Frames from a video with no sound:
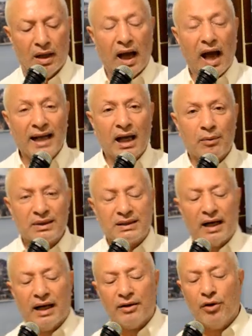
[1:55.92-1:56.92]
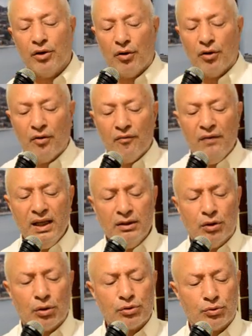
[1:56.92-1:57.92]
Anche quest'anno
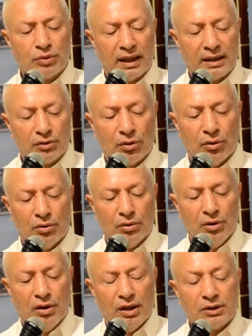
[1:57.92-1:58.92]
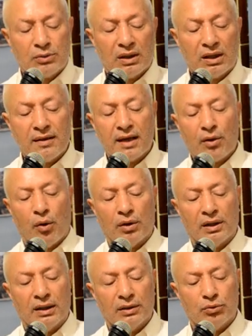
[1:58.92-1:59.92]
vinto lo scudetto. Squadre di
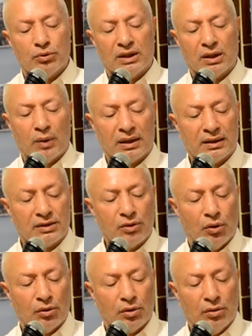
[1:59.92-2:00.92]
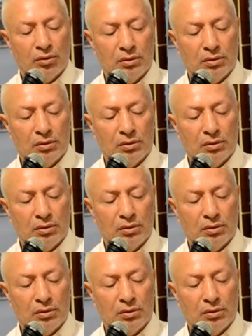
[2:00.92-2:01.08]
eroi tutti quanti sono.